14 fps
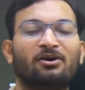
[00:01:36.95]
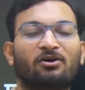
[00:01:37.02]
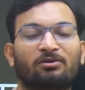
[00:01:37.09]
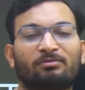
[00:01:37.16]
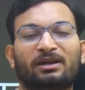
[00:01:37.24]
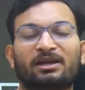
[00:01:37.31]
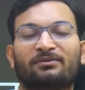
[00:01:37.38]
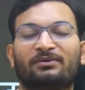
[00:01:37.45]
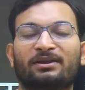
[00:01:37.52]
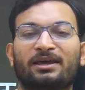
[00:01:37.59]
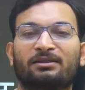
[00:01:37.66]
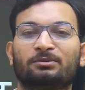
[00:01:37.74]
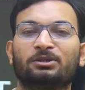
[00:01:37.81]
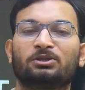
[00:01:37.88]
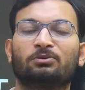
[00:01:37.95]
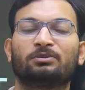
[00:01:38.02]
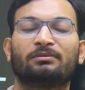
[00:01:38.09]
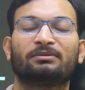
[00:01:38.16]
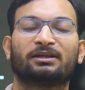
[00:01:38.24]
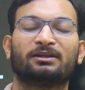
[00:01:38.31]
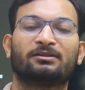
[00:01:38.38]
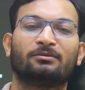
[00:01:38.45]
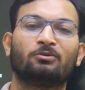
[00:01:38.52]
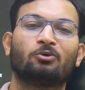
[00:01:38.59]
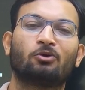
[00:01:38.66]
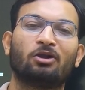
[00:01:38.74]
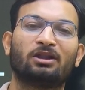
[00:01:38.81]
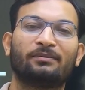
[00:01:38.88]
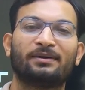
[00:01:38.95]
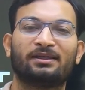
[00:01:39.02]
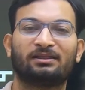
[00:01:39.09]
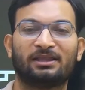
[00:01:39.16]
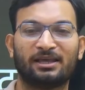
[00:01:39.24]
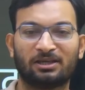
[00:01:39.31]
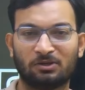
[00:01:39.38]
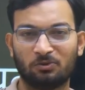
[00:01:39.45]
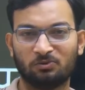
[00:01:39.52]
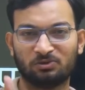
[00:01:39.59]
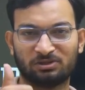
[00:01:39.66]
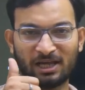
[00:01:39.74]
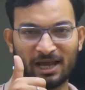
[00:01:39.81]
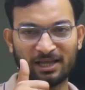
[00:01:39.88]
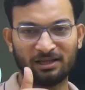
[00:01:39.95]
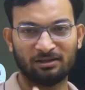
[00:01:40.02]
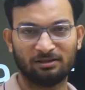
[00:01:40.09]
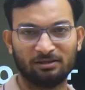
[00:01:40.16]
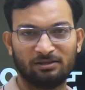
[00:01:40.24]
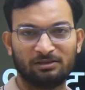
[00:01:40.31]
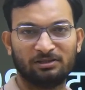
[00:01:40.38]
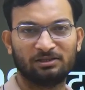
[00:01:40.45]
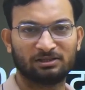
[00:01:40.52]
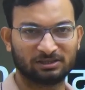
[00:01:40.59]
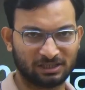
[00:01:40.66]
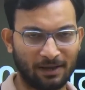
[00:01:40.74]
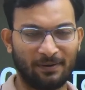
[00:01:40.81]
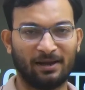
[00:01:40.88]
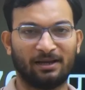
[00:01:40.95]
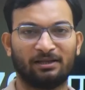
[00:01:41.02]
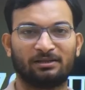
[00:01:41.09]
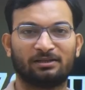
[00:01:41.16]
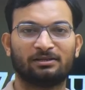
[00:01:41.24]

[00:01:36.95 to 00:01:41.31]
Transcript: और मिलेंगे फिर नेक्स्ट वीडियो तब तक लिए सब लोग ऑल द बेस्ट थैंक यू जय हिंद जय भारत